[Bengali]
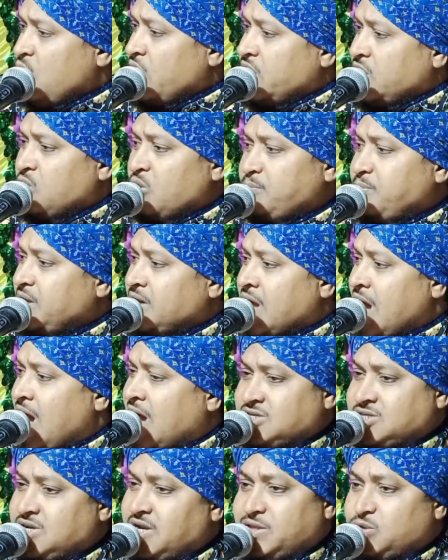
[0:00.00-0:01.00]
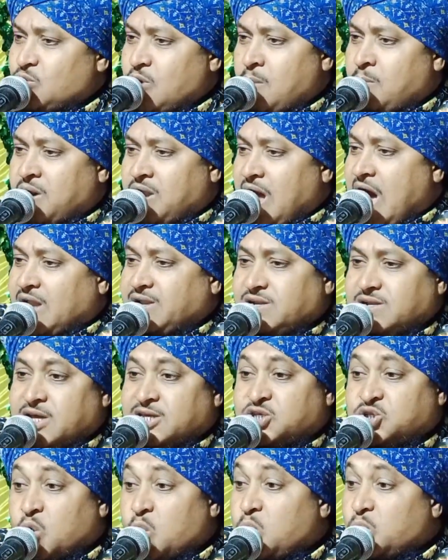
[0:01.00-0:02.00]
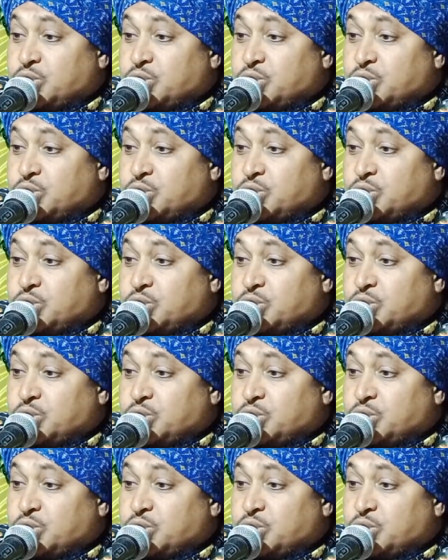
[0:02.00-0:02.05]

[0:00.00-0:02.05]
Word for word: ওই নবী না আসলে তো আমার আল্লাহ